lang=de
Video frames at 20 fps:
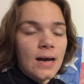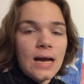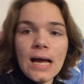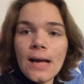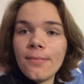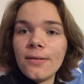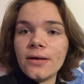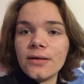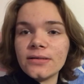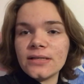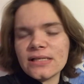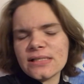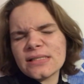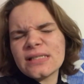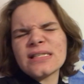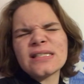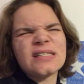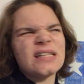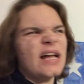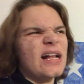aber das,
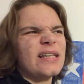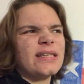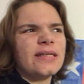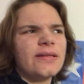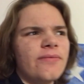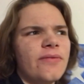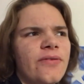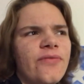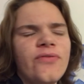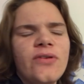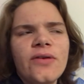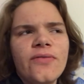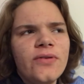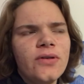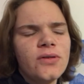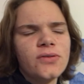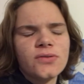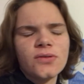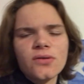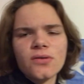das sind halt irgendwie vier
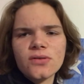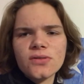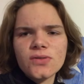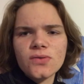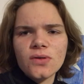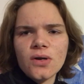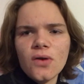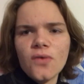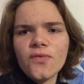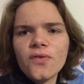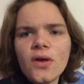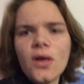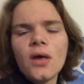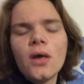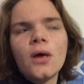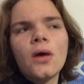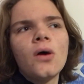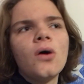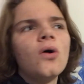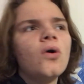Videos oder so drauf
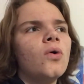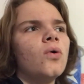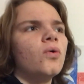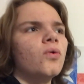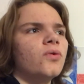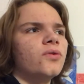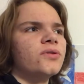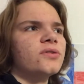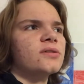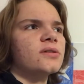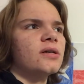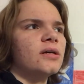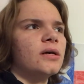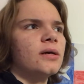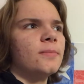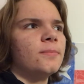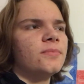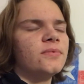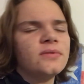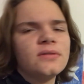und
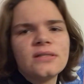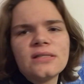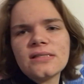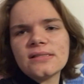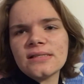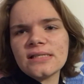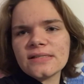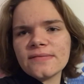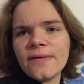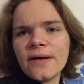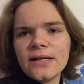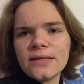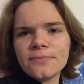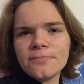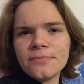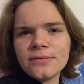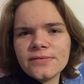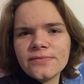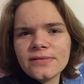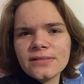ähm, das war halt ein
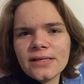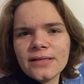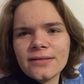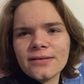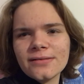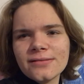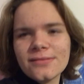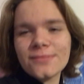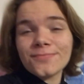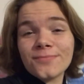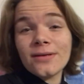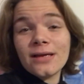bisschen was anderes.